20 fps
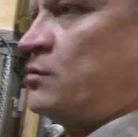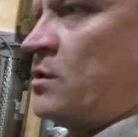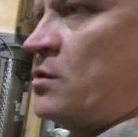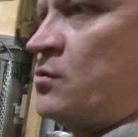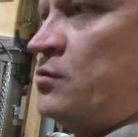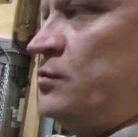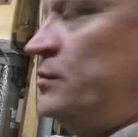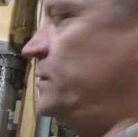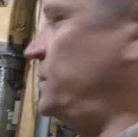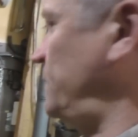
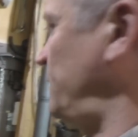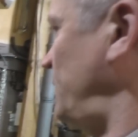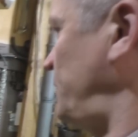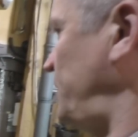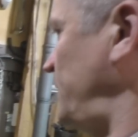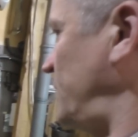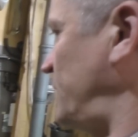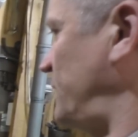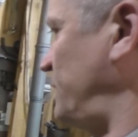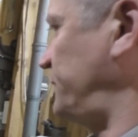какую-то,
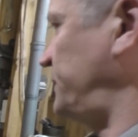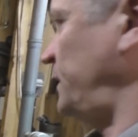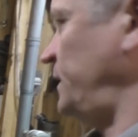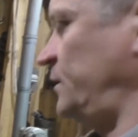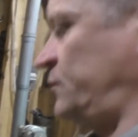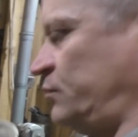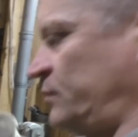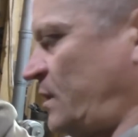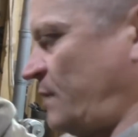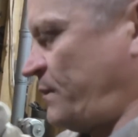во-первых, во-вторых,
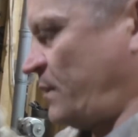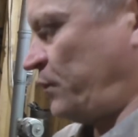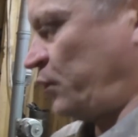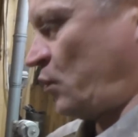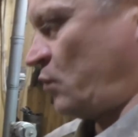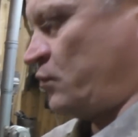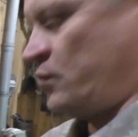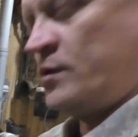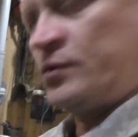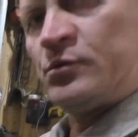туда
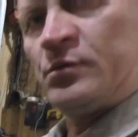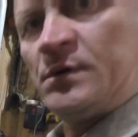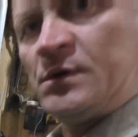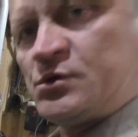попробуй ее туда